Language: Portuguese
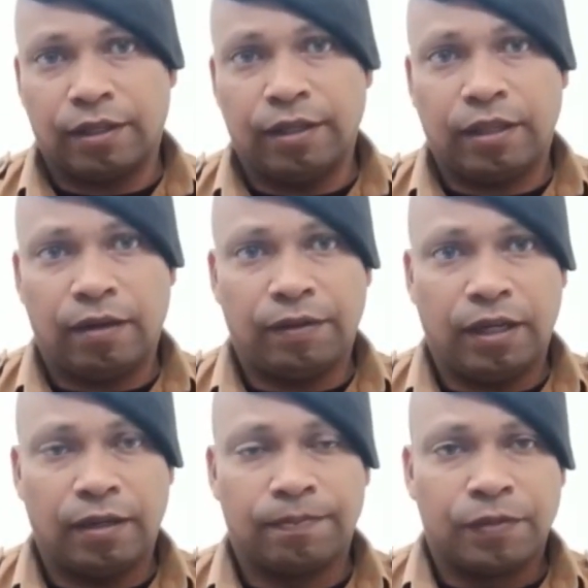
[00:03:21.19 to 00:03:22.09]
que ele
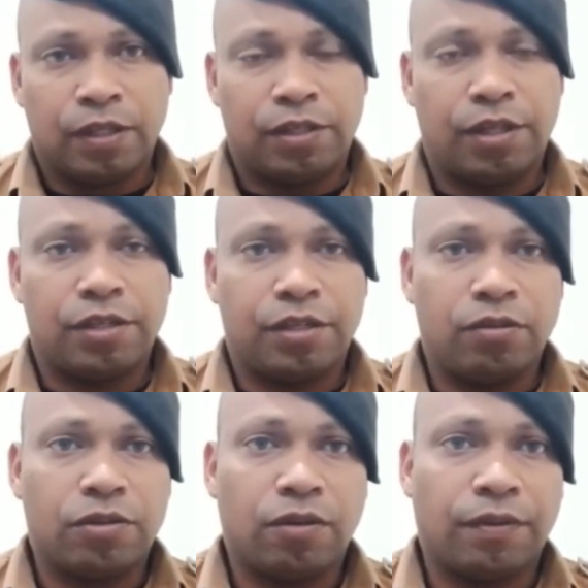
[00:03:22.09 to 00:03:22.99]
estava
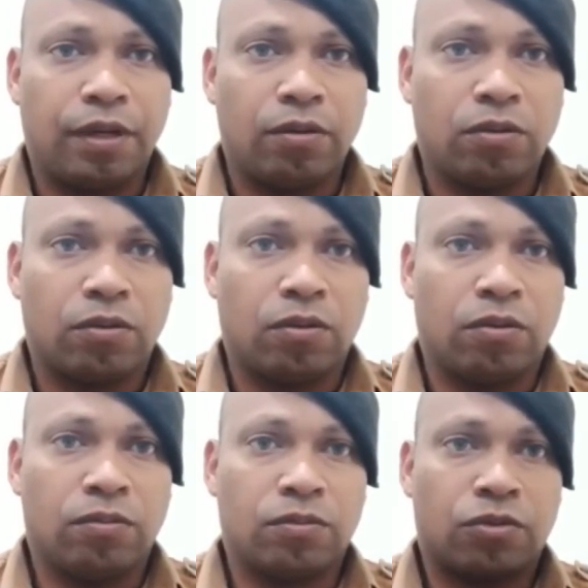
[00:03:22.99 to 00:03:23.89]
dirigindo o seu veículo
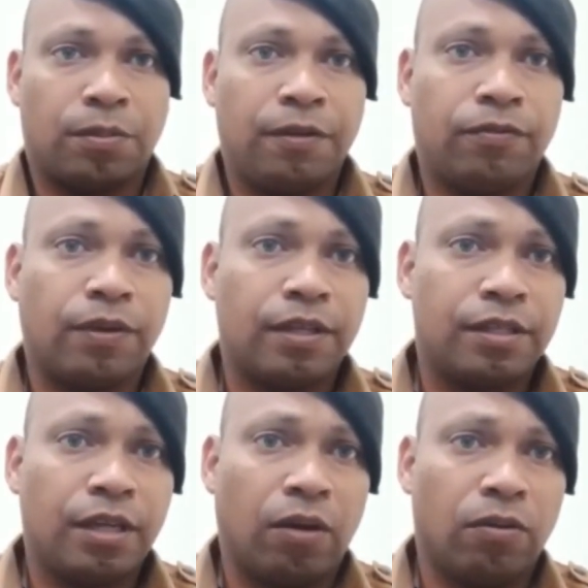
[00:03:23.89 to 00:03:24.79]
com, sobre
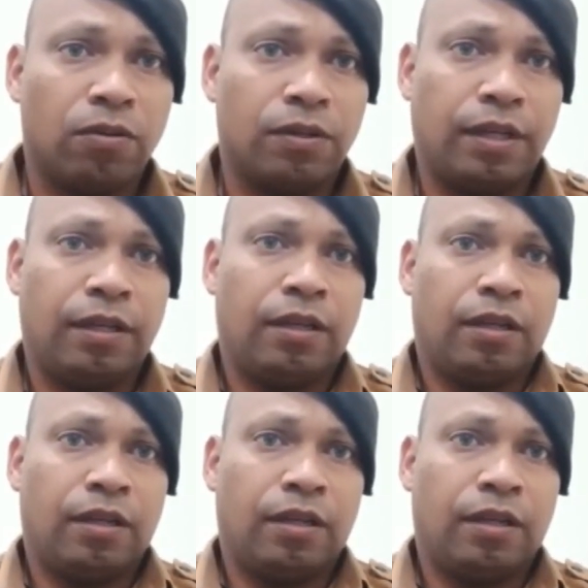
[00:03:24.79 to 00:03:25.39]
influência de álcool, né?